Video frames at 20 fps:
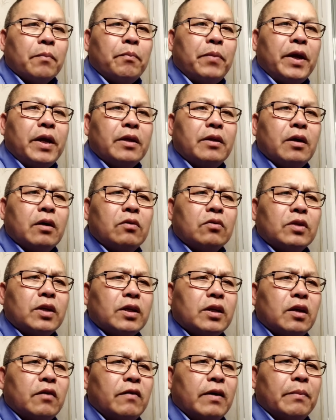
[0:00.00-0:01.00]
pe nhau lu
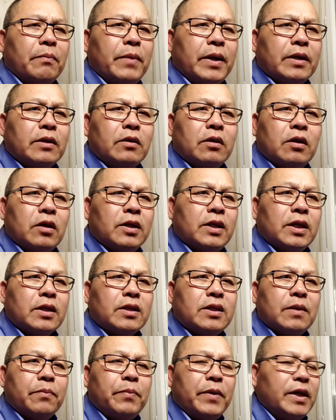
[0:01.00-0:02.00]
te che wa meng do la nia
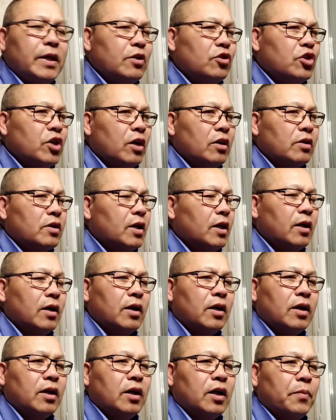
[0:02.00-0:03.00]
che pe yin choi
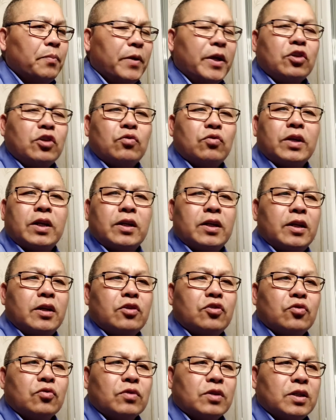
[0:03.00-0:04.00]
ka pe chong ne
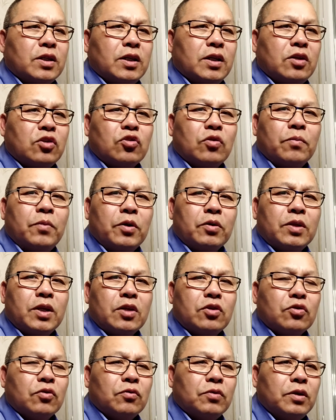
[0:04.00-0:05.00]
thi chong zi chong phong
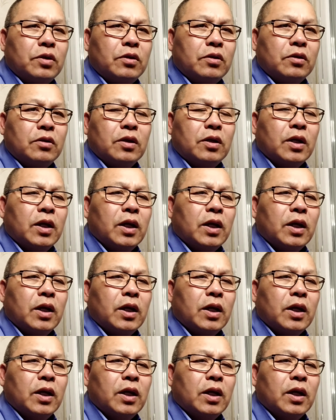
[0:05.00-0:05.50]
the chong yu